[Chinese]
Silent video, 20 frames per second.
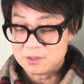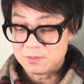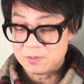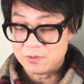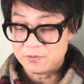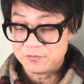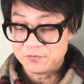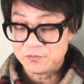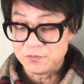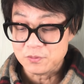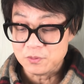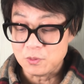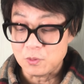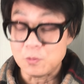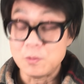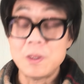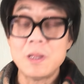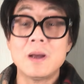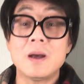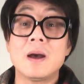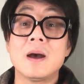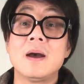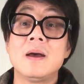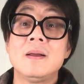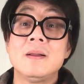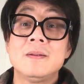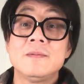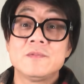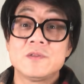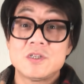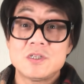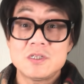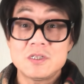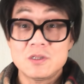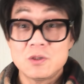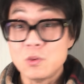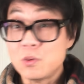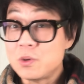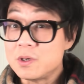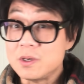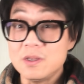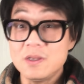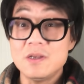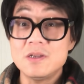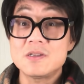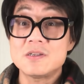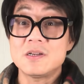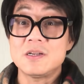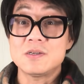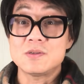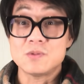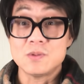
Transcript: 什么疯牛病啊，这些都可以医治了。